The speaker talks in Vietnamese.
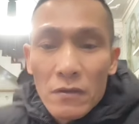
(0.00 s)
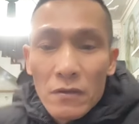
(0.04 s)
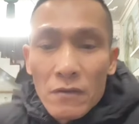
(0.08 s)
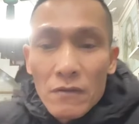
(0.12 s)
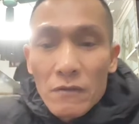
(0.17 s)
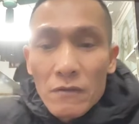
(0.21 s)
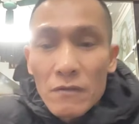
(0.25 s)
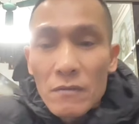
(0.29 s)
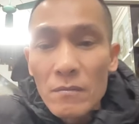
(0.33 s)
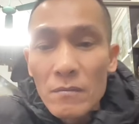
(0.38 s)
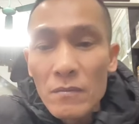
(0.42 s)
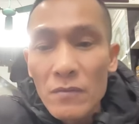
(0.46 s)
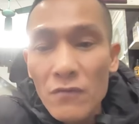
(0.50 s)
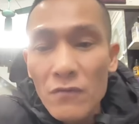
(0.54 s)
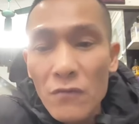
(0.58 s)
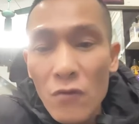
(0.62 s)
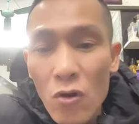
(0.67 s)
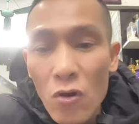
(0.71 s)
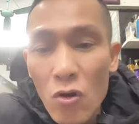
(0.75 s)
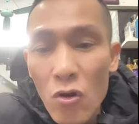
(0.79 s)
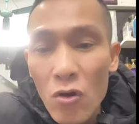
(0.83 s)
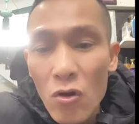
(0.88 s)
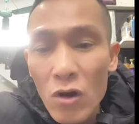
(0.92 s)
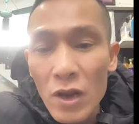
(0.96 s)
mình
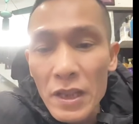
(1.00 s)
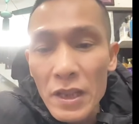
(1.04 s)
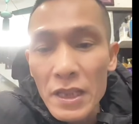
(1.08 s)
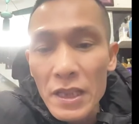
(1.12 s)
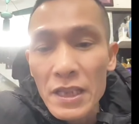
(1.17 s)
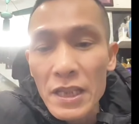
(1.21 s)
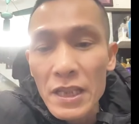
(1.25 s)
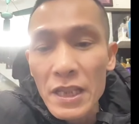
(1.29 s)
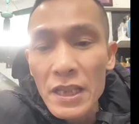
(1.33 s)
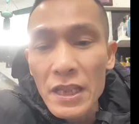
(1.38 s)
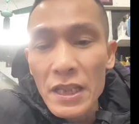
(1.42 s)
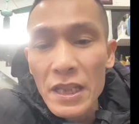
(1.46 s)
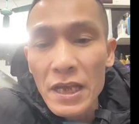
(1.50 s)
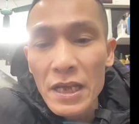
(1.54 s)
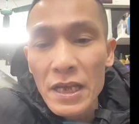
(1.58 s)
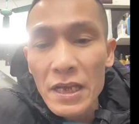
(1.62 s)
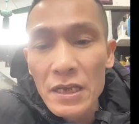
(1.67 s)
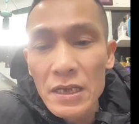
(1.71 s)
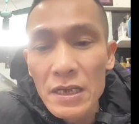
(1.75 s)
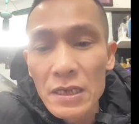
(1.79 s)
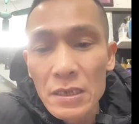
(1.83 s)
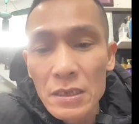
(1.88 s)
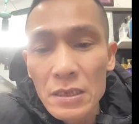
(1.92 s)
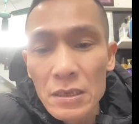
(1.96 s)
follow lại nhi nhi
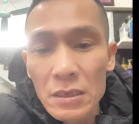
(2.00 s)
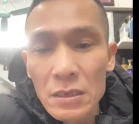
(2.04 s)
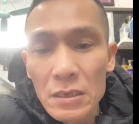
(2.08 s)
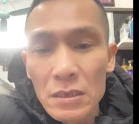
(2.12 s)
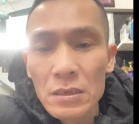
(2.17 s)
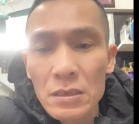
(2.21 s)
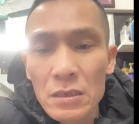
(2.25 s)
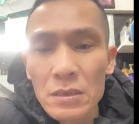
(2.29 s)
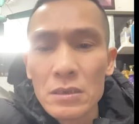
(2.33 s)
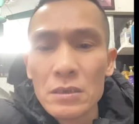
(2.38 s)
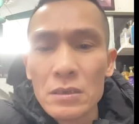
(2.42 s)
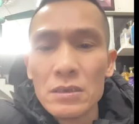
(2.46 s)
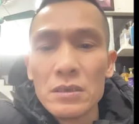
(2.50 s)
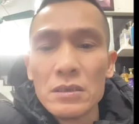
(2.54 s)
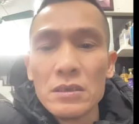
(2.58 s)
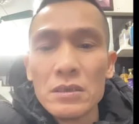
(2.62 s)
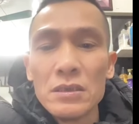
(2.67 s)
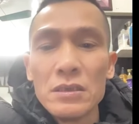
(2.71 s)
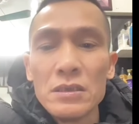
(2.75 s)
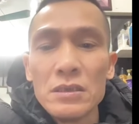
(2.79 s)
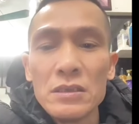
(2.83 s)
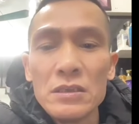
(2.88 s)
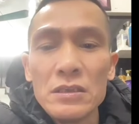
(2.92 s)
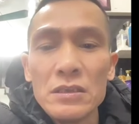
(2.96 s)
nhá
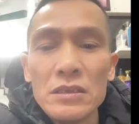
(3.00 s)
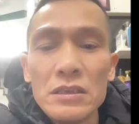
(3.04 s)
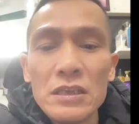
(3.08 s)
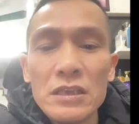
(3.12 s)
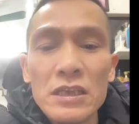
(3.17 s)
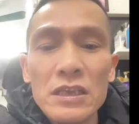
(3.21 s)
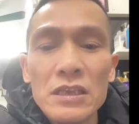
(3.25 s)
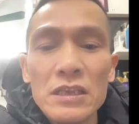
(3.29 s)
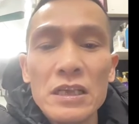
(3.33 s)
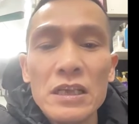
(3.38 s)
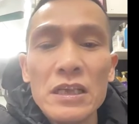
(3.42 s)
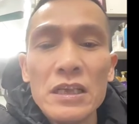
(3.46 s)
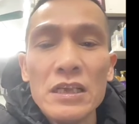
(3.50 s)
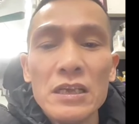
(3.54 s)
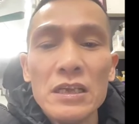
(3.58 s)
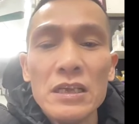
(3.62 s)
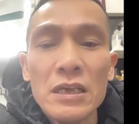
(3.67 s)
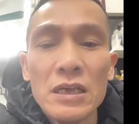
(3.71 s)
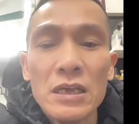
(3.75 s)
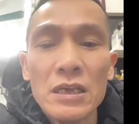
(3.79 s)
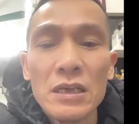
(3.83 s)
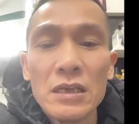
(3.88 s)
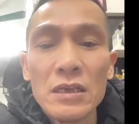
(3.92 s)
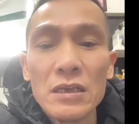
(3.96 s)
Nhi
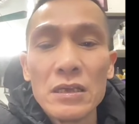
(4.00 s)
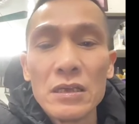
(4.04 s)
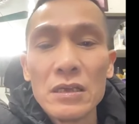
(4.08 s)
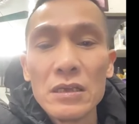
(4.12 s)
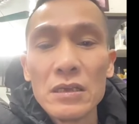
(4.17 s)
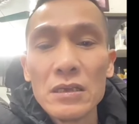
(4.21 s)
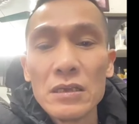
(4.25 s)
Nhi